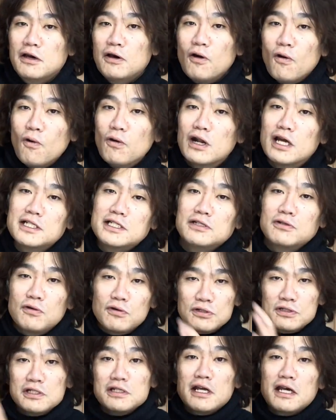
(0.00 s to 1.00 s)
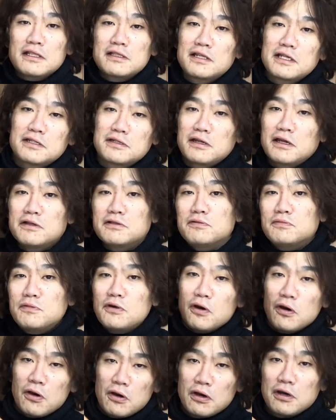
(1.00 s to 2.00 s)
同じ構図なんですけれど
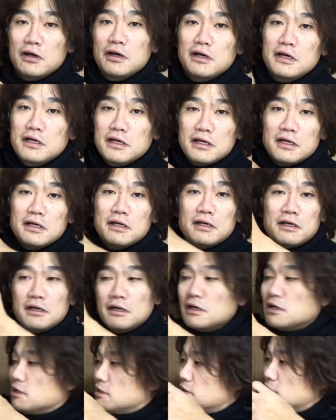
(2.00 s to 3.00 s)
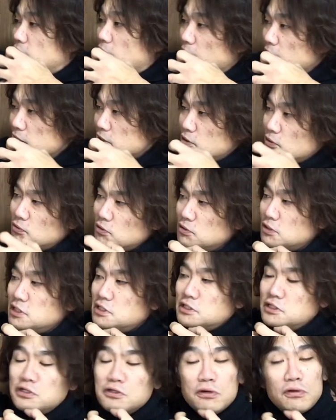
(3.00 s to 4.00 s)
もライトの位
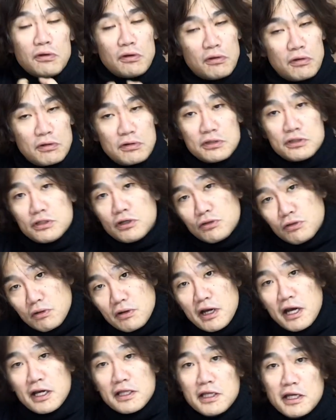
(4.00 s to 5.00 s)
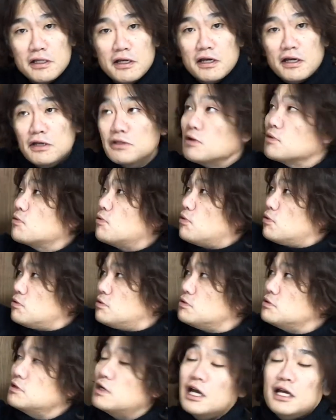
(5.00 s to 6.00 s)
置をちょっと変えただけでこの
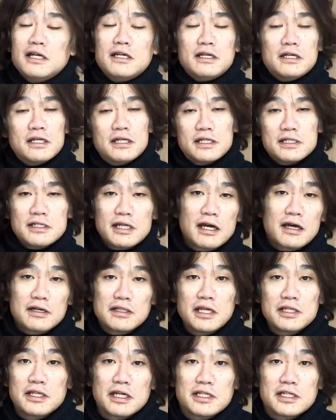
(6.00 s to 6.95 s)
ぐらい差が出て